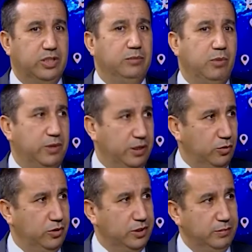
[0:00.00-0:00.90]
ممكن
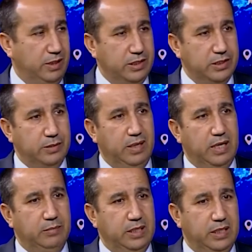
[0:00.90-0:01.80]
يكون طبعا
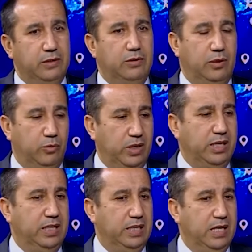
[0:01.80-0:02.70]
7 مليار دولار
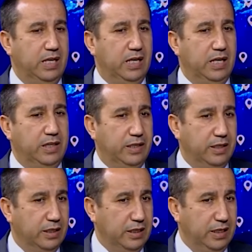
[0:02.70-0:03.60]
ولكن
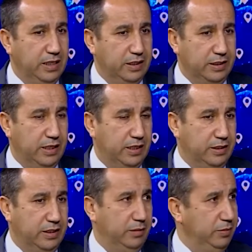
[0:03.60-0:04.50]
هذا لا
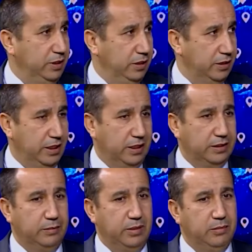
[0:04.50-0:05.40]
يتأتى بظل
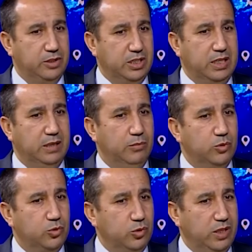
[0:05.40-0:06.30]
طبعا المشاكل
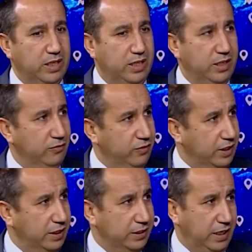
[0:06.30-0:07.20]
الموجودة في
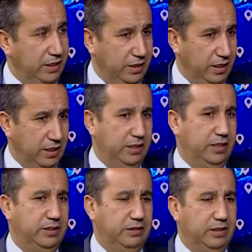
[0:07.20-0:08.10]
قطاع النقل
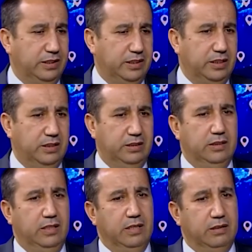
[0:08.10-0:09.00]
نقل نعطيك آه،
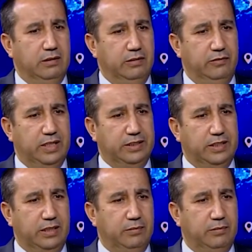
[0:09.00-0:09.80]
آه، فقط رقم